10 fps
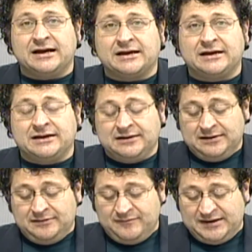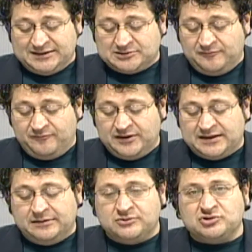che viene sconfitta
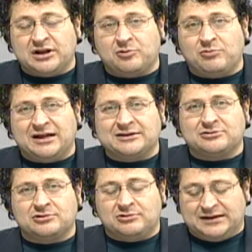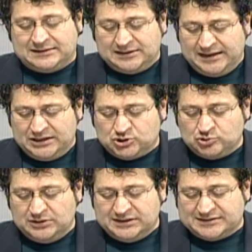di misura 4 a 3
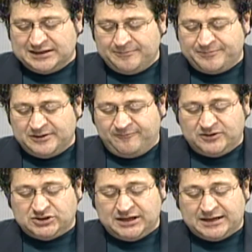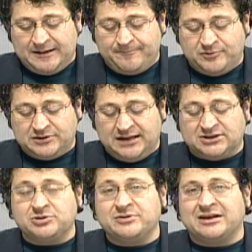sul sempre difficile campo del
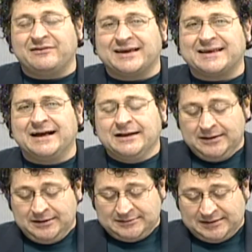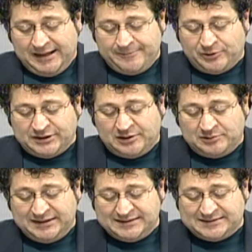Civitavecchia. Tra i
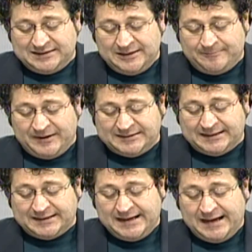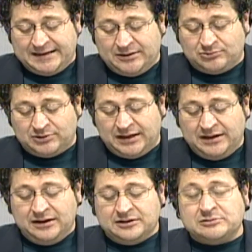protagonisti Paterniani, autore
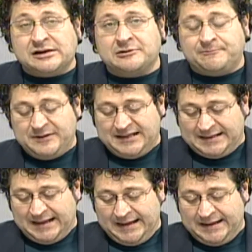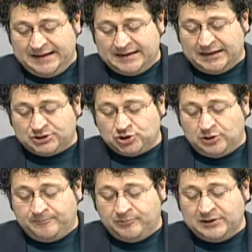di una doppietta, e
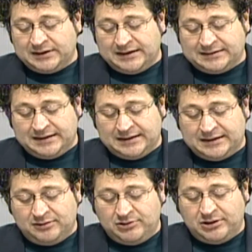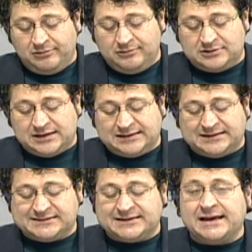Racioppo, in rete anche lui, oltre a
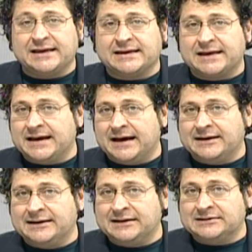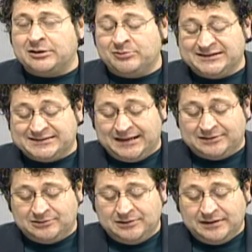Tesei che ha
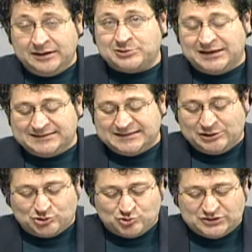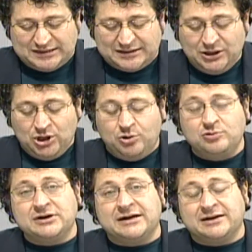neutralizzato, neutralizzato scusate,
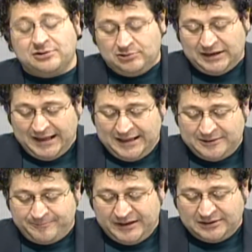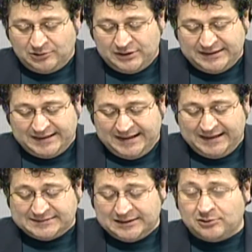un rigore ai padroni di
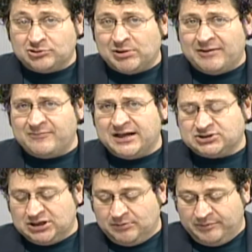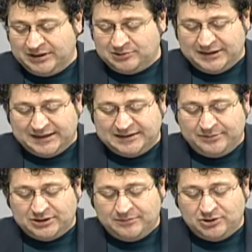casa. Continua invece il momento negativo
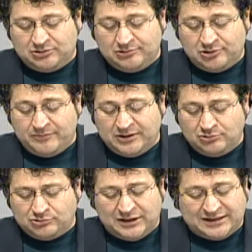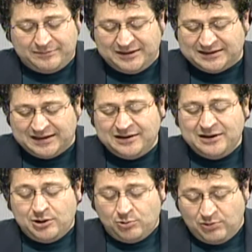del Minturno, battuto nettamente
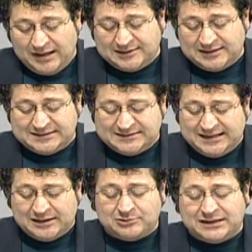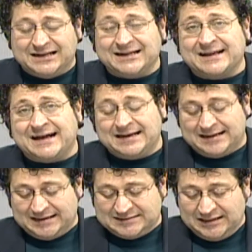4-0 dal Real
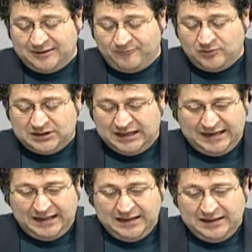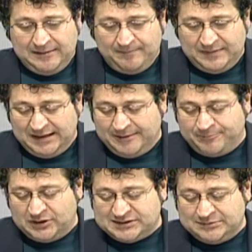Castelfontana. Nel
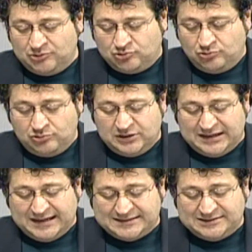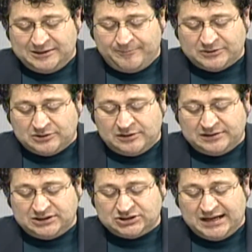prossimo turno i ragazzi del patrono
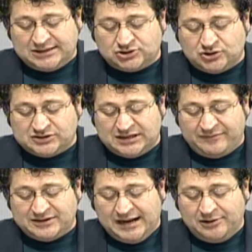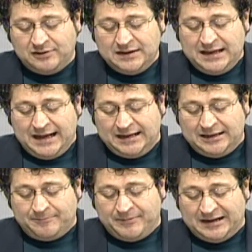di Ciaccio se la vedranno
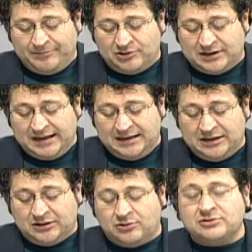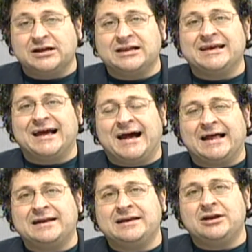al Palaborrelli con gli
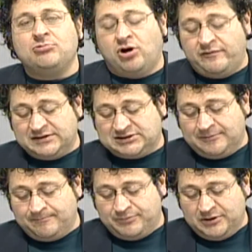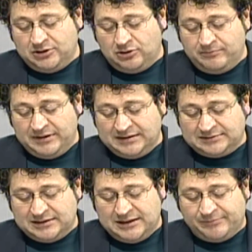anni nuovi Ciampino,
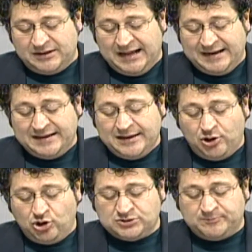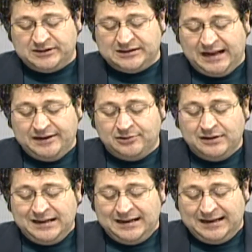mentre gli apigliani ospiteranno
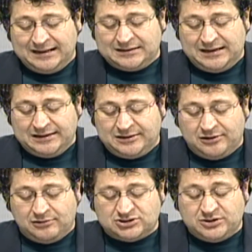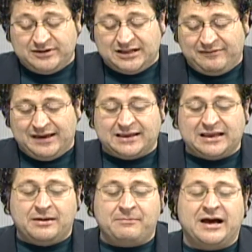l'Atletico
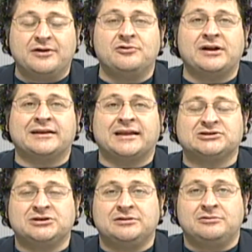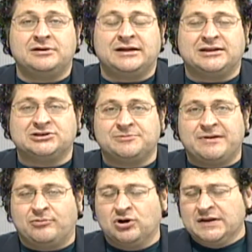Civitavecchia. Ma non, non
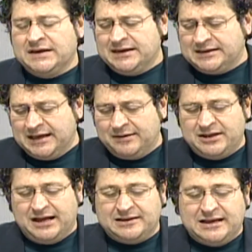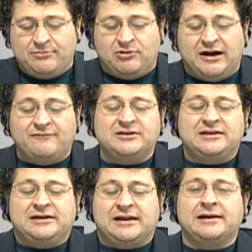anticipiamo i temi, andiamo a
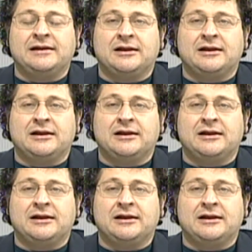vedere nel